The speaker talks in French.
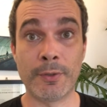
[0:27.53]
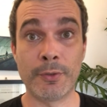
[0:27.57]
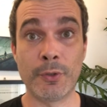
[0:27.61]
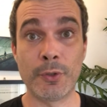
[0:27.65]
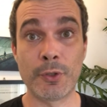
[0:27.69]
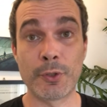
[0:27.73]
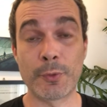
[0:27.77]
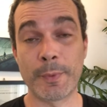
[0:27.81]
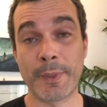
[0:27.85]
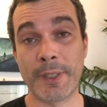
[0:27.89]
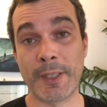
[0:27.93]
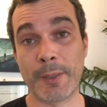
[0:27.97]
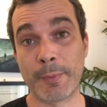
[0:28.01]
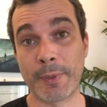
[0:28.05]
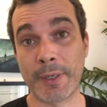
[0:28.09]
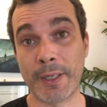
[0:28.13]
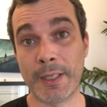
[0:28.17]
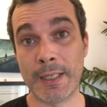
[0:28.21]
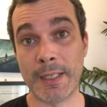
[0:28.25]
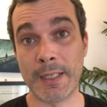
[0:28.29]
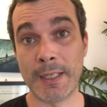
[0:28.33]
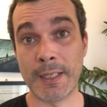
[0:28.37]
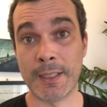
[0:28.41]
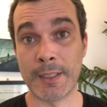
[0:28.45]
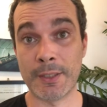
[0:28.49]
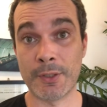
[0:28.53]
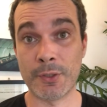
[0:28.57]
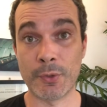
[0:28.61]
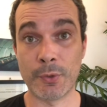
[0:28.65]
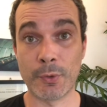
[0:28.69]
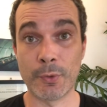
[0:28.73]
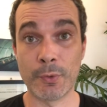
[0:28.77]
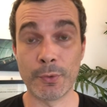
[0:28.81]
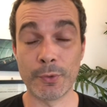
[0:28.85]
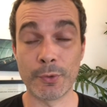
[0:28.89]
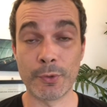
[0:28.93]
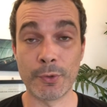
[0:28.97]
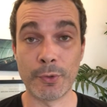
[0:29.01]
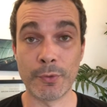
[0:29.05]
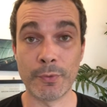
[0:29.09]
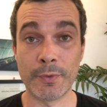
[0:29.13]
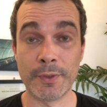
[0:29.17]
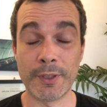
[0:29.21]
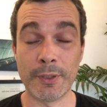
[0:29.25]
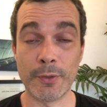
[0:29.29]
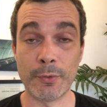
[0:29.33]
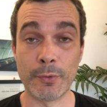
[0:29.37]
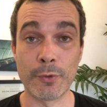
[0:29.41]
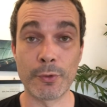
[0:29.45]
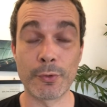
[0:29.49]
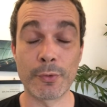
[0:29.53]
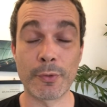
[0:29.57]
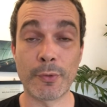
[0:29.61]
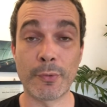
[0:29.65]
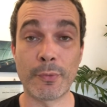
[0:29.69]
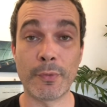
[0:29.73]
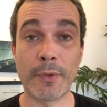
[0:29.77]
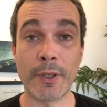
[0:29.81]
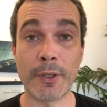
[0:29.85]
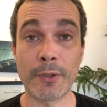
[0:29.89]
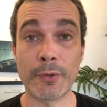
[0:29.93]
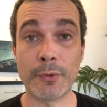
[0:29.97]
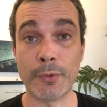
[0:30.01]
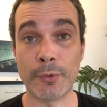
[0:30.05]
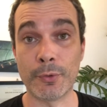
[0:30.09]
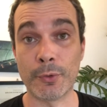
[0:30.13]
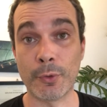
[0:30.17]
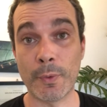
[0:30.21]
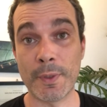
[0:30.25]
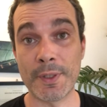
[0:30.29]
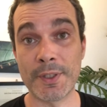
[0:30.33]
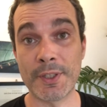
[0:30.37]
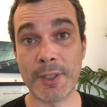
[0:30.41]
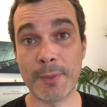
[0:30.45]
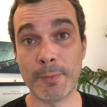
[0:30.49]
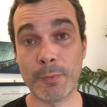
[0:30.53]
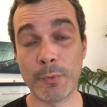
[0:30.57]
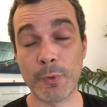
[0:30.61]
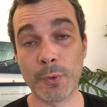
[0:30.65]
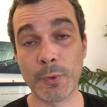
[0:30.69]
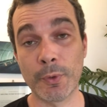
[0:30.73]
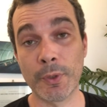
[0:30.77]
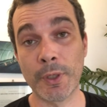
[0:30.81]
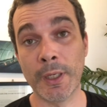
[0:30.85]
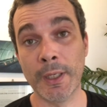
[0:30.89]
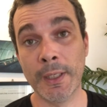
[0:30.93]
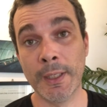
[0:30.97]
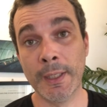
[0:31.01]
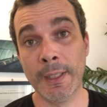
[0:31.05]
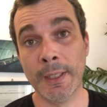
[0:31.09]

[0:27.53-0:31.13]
deux semaines après la seconde vidéo, je vais en faire une troisième donc,